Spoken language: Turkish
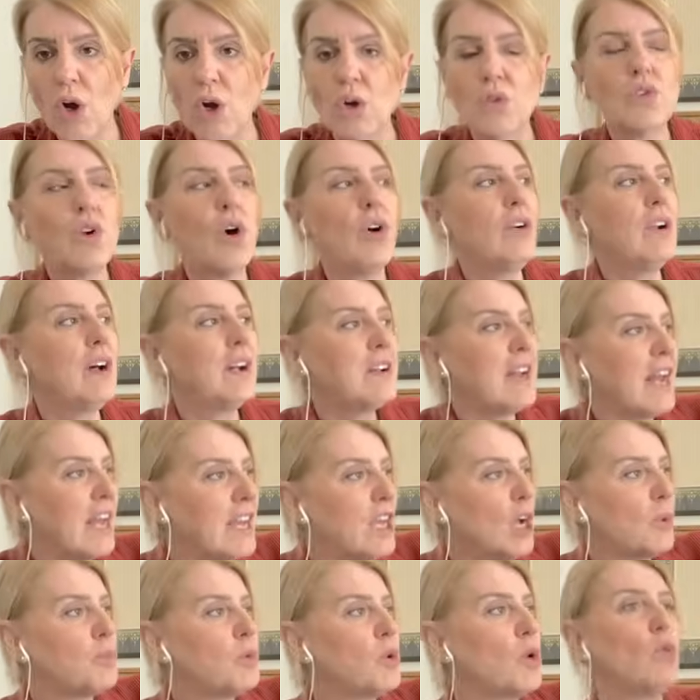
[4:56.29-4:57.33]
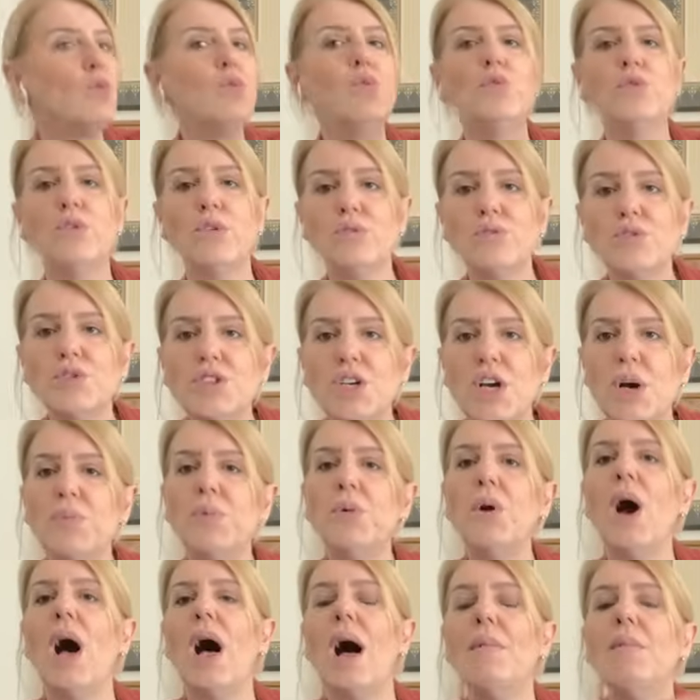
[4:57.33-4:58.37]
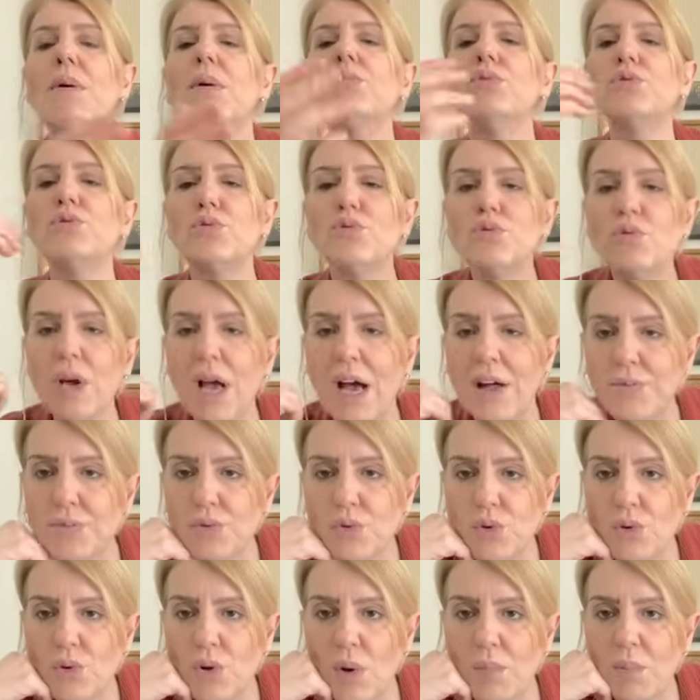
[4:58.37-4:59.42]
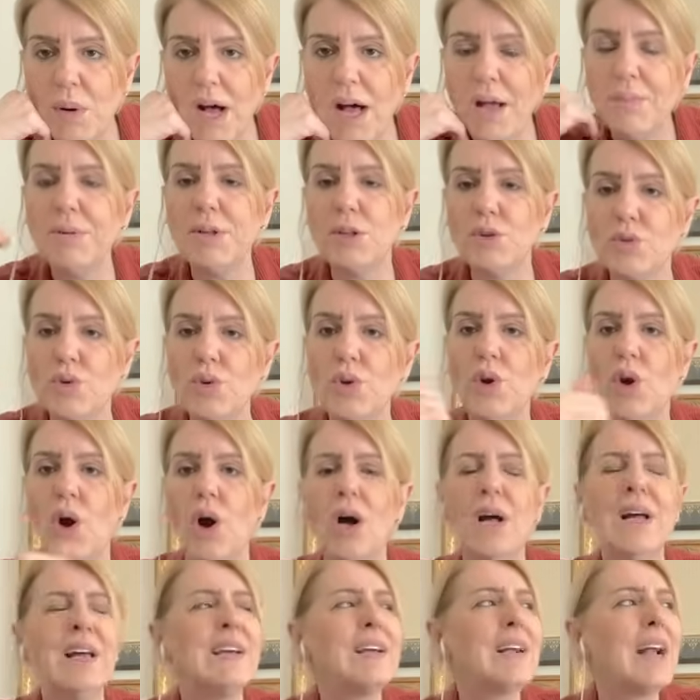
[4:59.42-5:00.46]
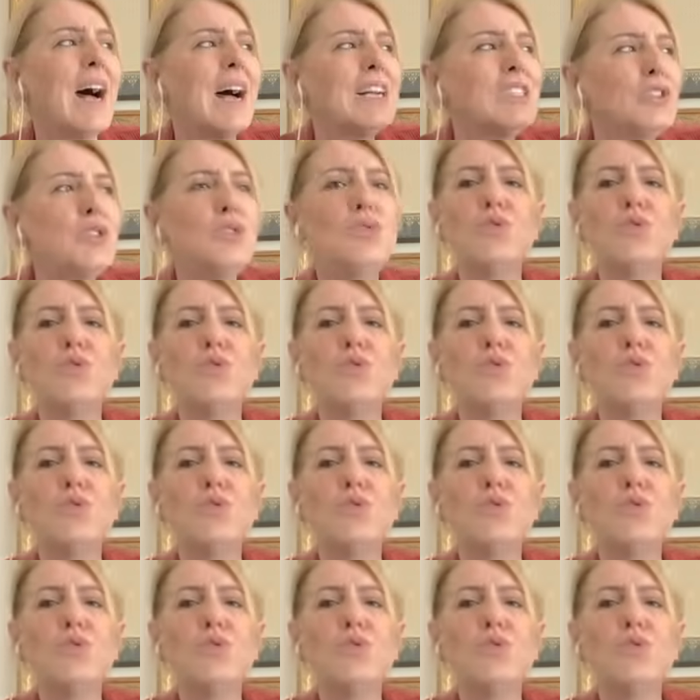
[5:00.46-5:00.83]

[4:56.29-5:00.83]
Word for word: Sonra R yapıyor, U dönüşü yapıyor ama bunu duyan duyuyor mu abi? Duyuyor. Kaç